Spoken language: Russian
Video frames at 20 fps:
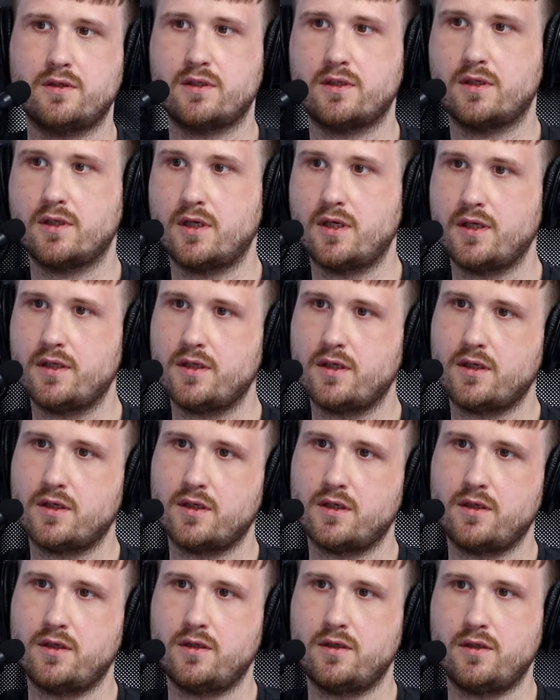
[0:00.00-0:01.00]
с
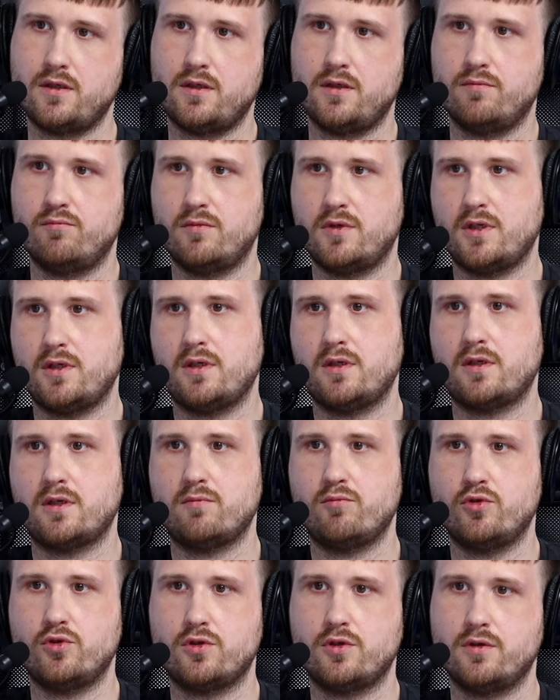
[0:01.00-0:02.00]
аналитикой, и мы
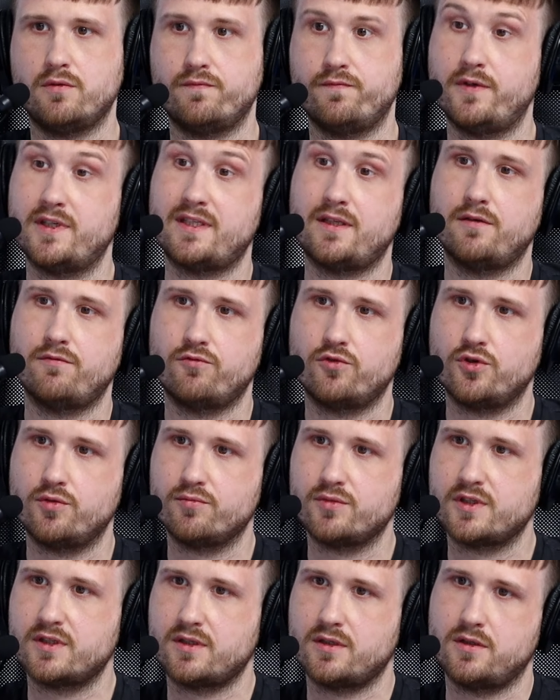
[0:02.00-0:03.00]
работаем в
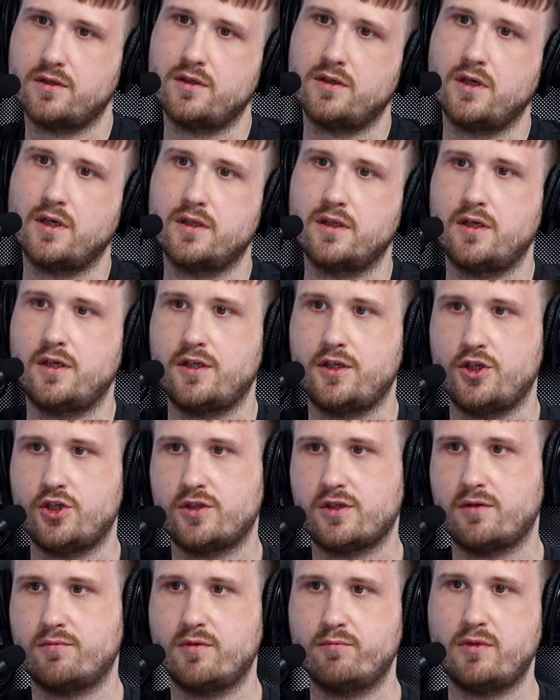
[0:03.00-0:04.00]
основном с
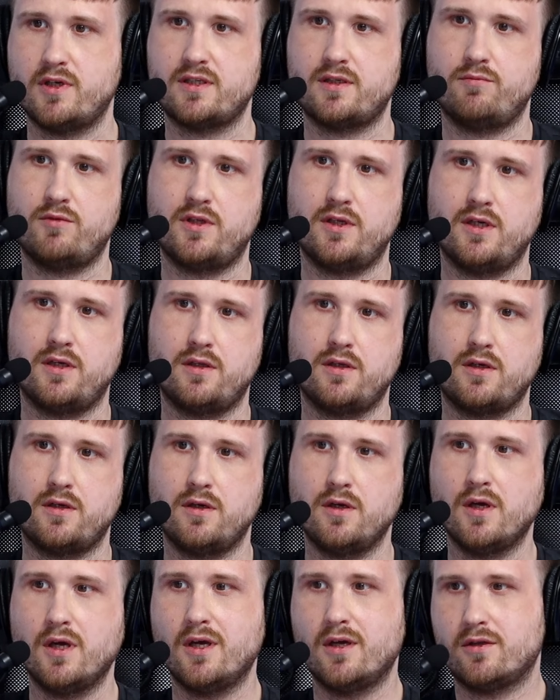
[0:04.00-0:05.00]
аналитическими базами данных.
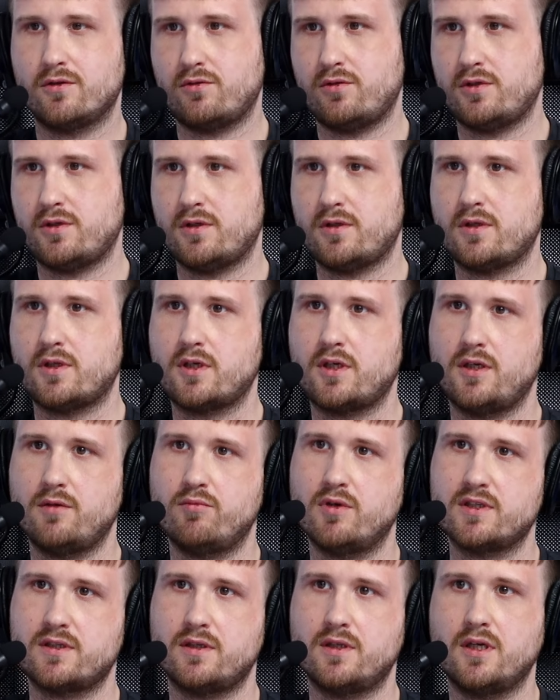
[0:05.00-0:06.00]
То есть это такие
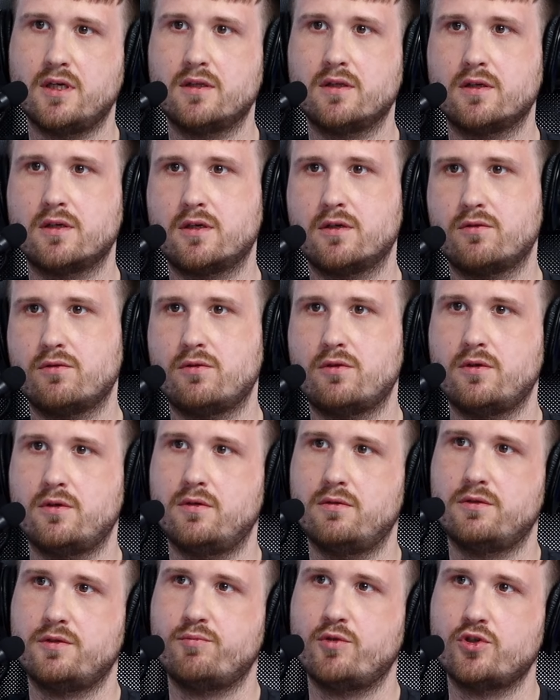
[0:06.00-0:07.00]
базы данных,
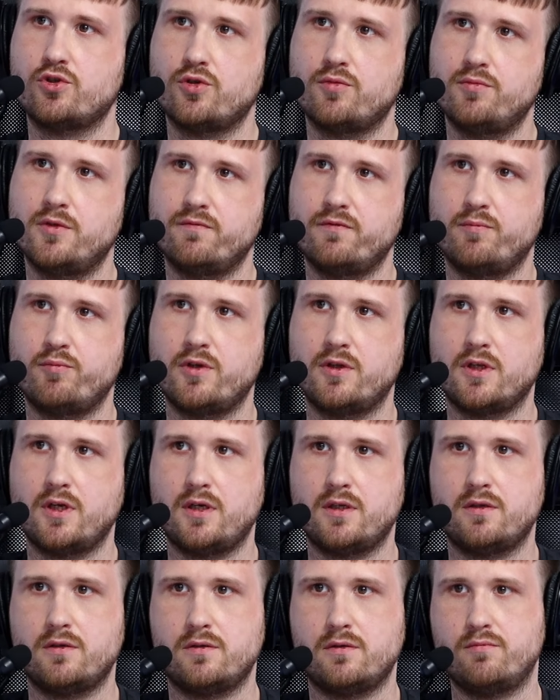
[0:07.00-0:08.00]
которые способны
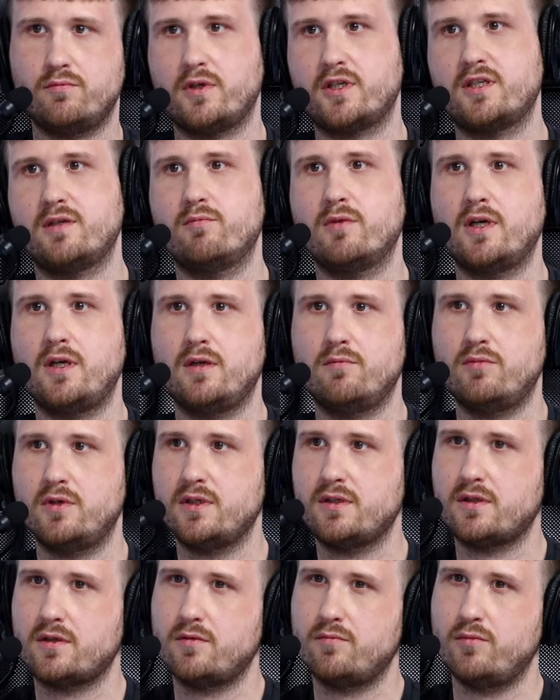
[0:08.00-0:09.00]
выполнять максимально
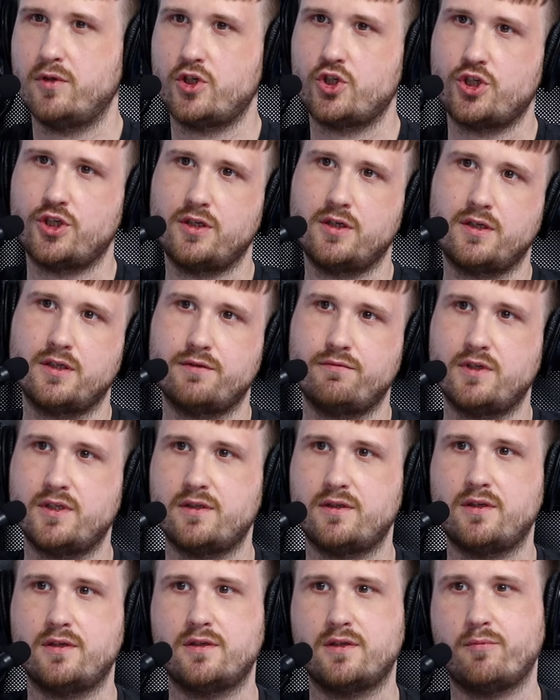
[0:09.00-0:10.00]
быстро большие
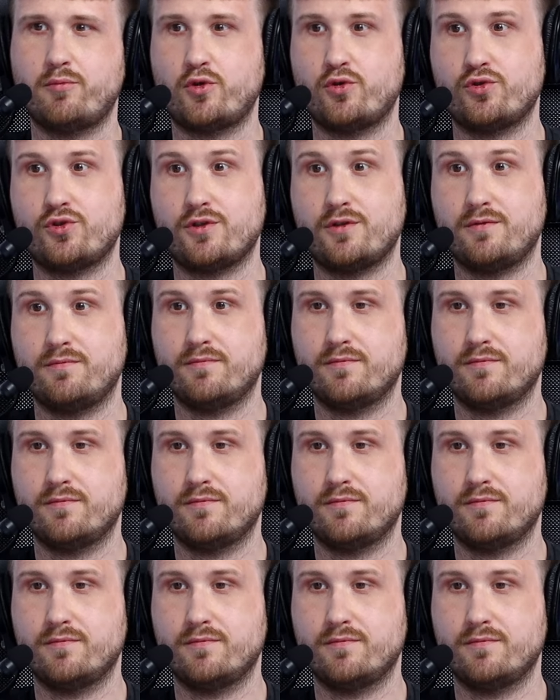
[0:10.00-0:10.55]
развесистые запросы.